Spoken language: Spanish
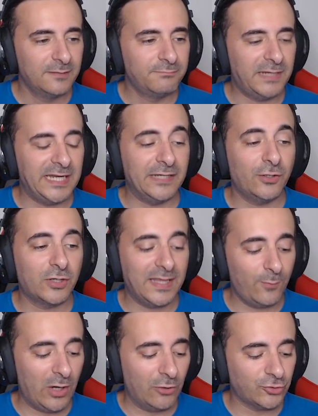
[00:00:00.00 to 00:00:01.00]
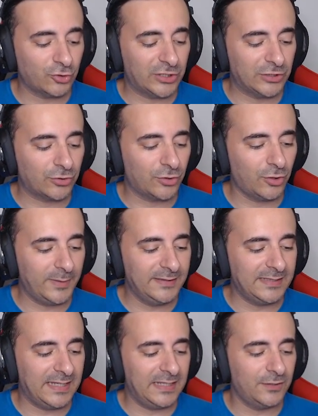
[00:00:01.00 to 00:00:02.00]
Vale, nos quedamos a
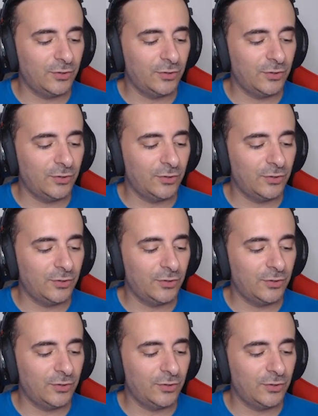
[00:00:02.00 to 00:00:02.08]
890.